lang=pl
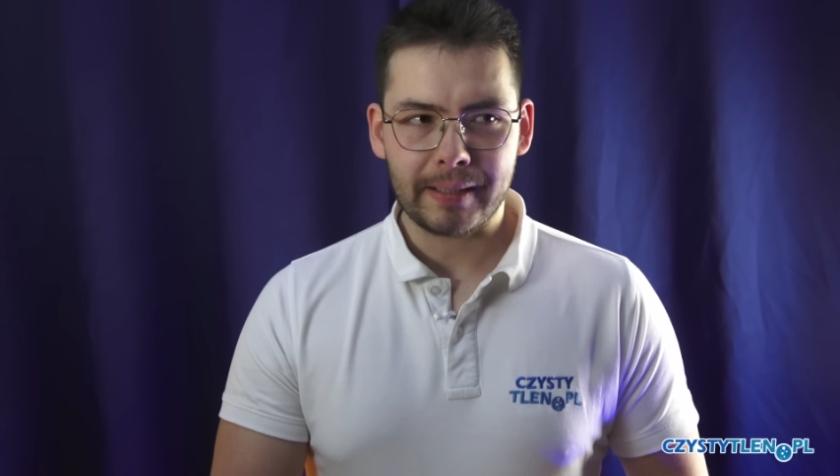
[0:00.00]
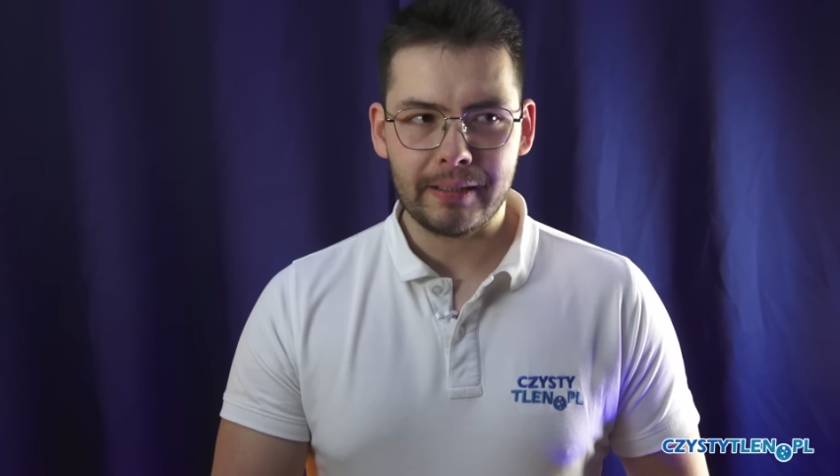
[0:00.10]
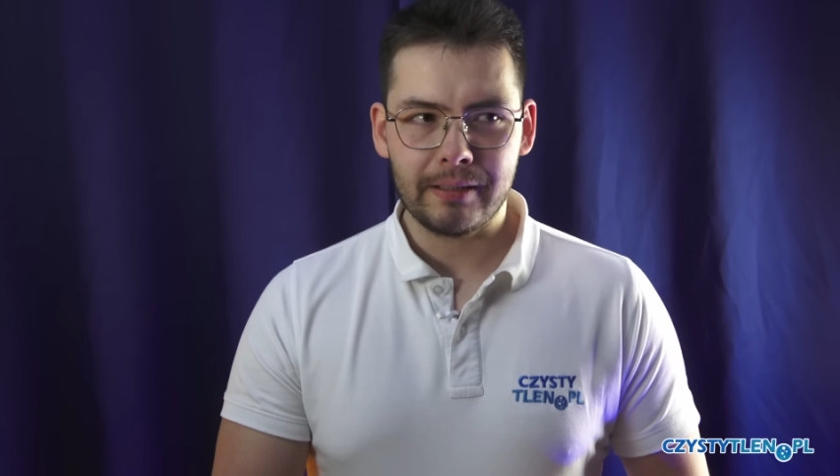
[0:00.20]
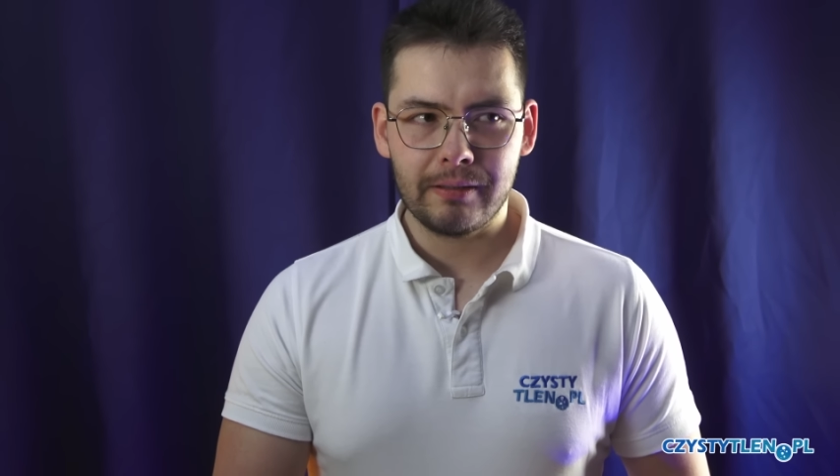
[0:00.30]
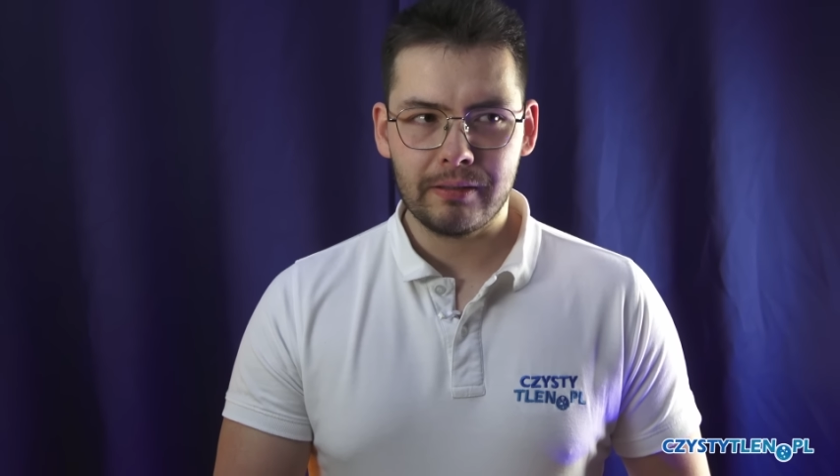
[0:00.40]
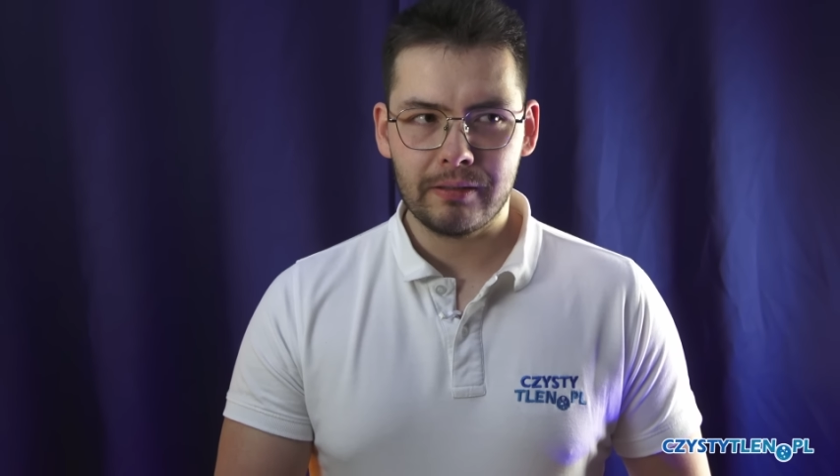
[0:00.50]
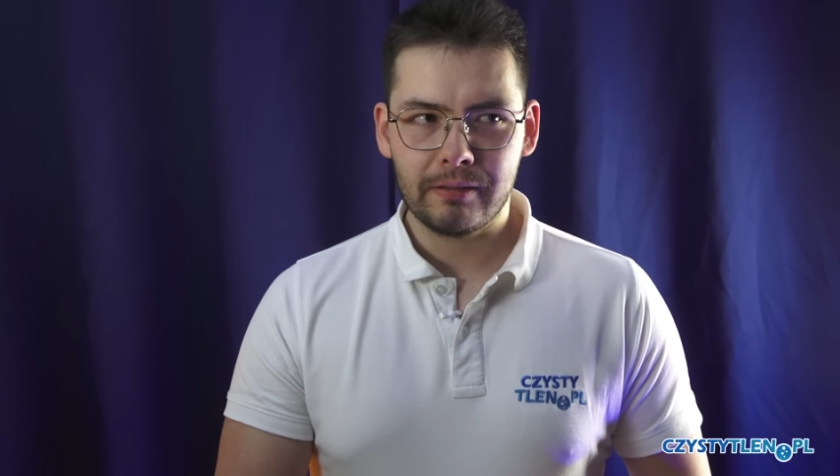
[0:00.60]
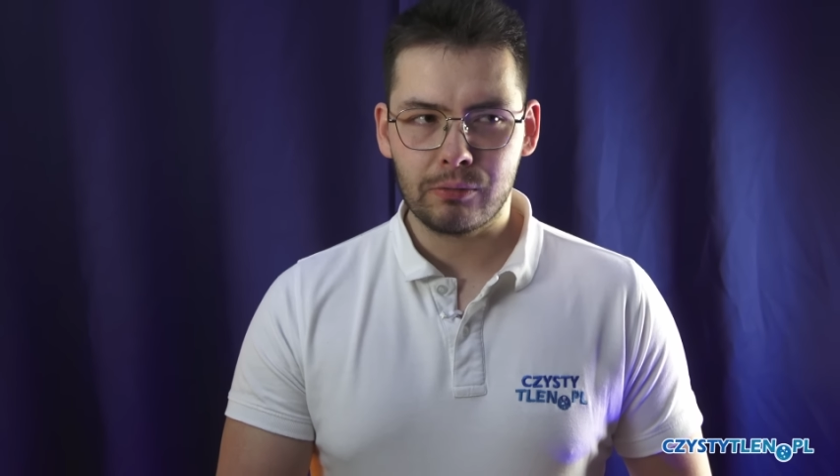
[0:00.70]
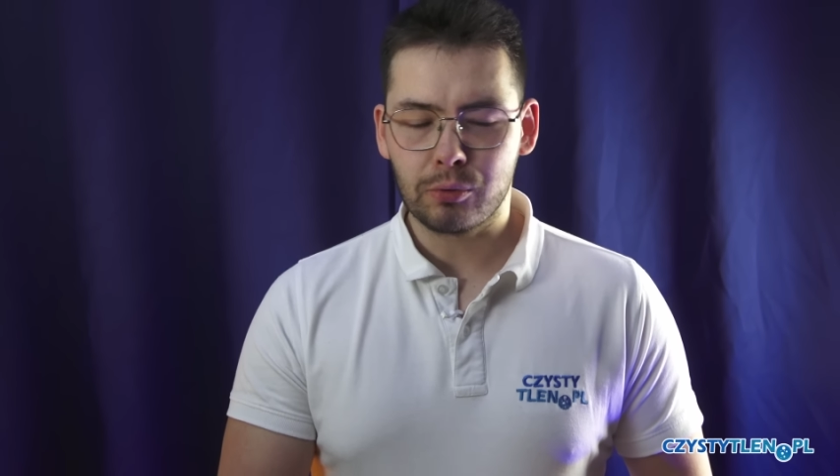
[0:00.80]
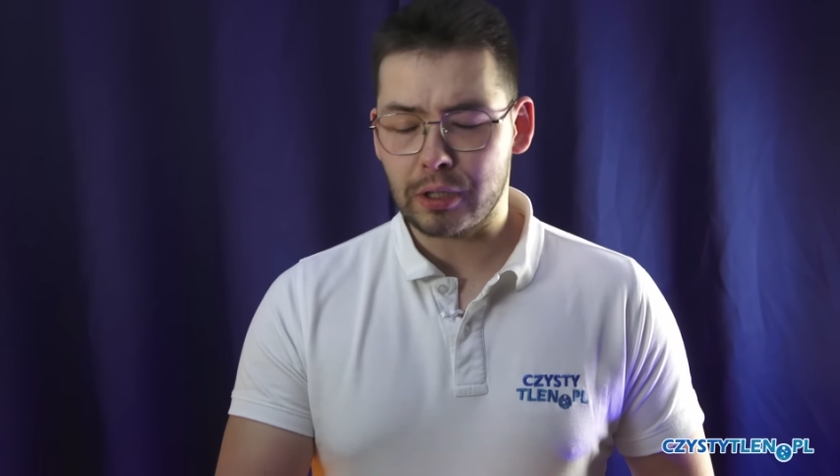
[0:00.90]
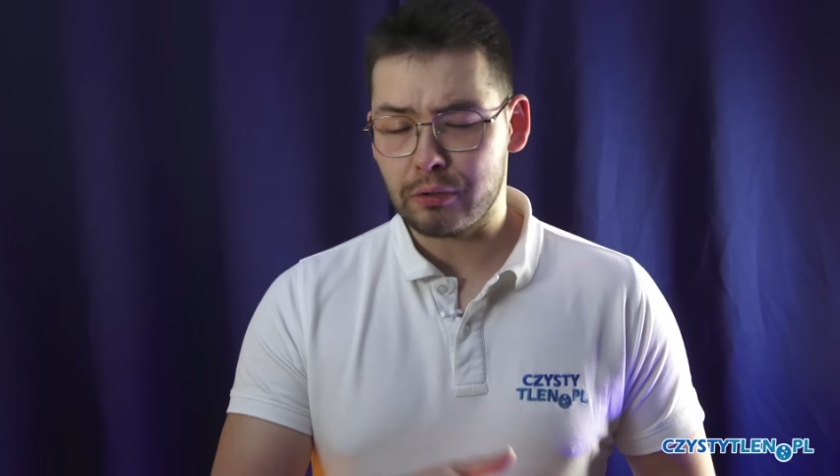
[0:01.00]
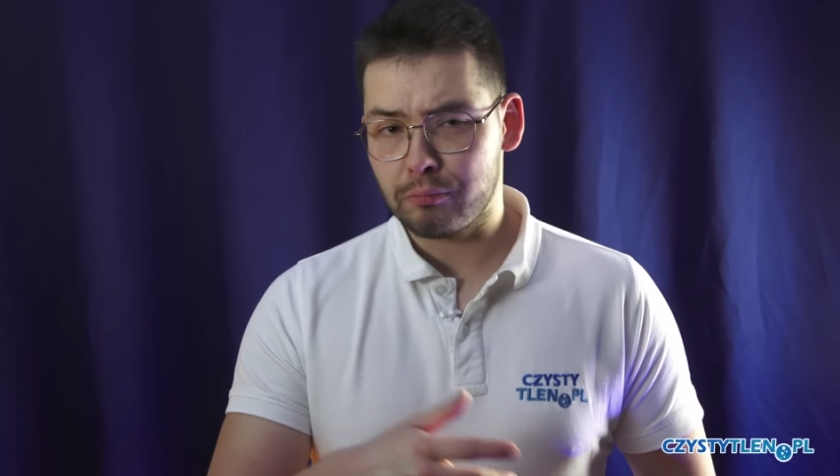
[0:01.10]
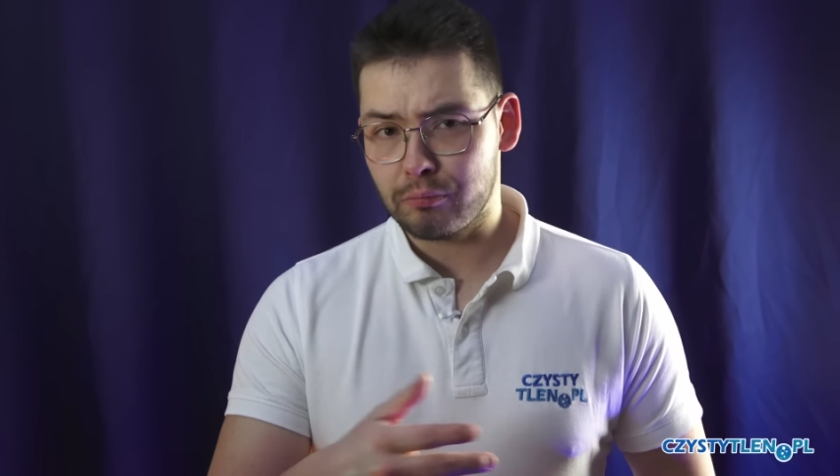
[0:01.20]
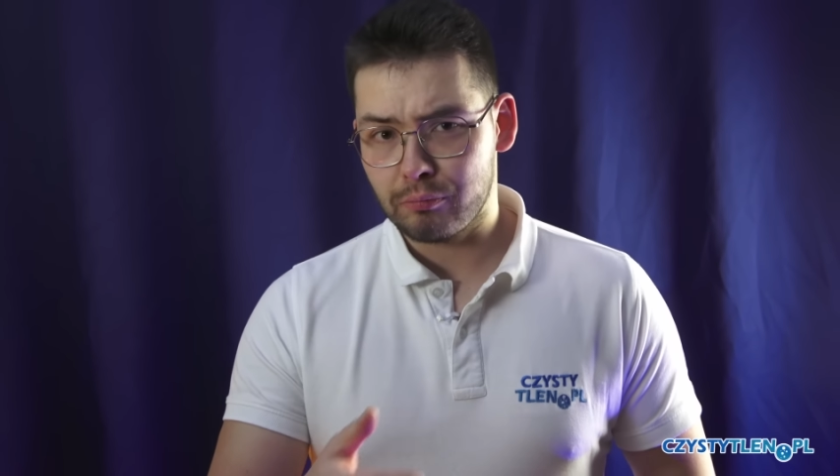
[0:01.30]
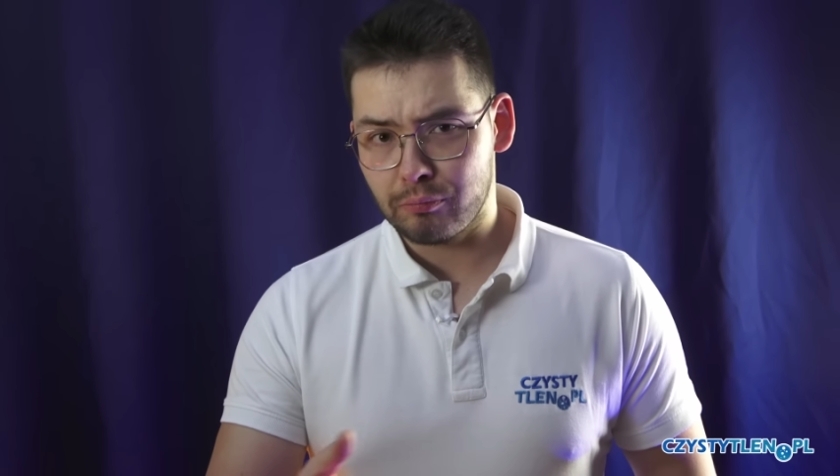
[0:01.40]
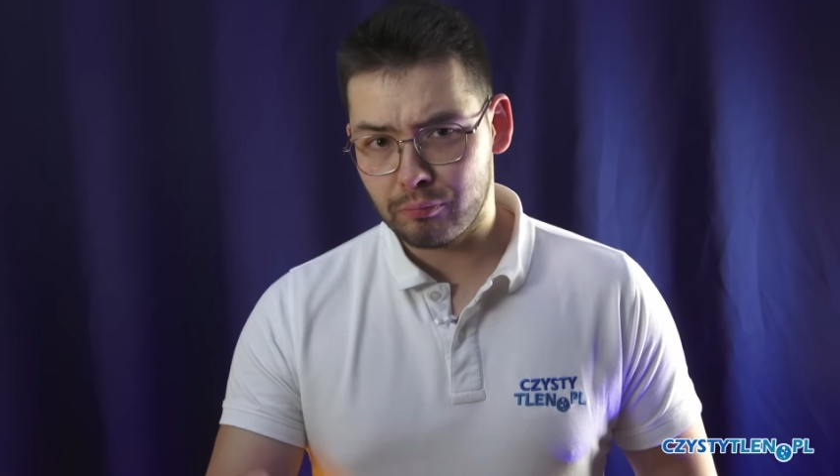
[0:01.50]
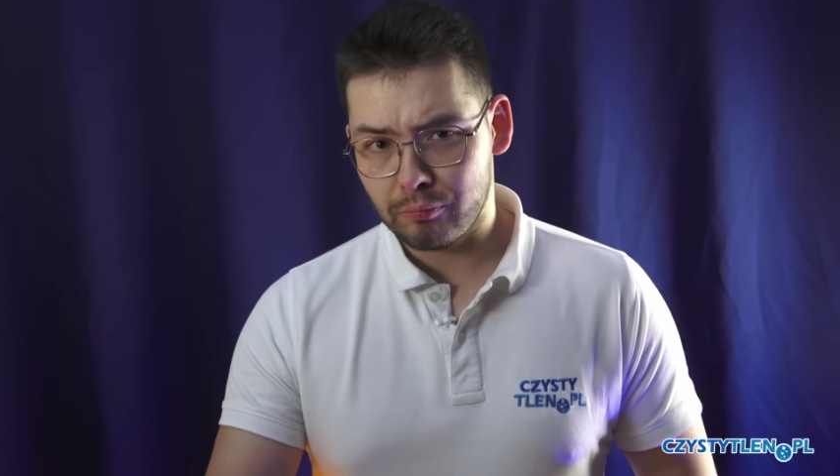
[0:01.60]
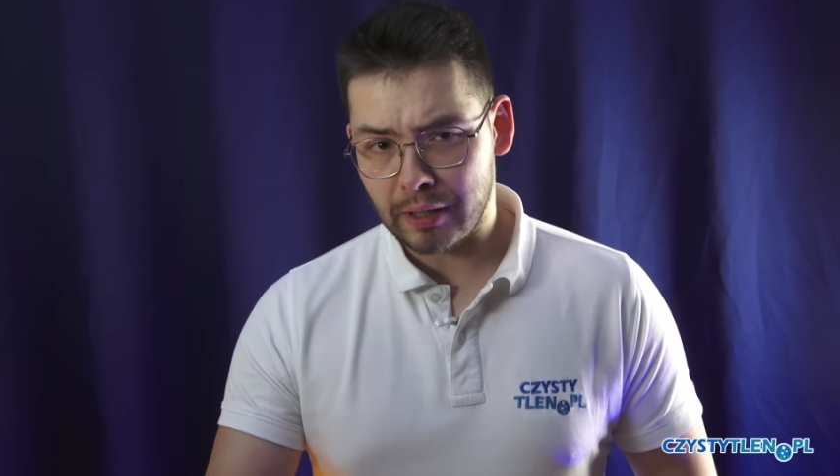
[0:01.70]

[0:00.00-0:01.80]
i tutaj mm,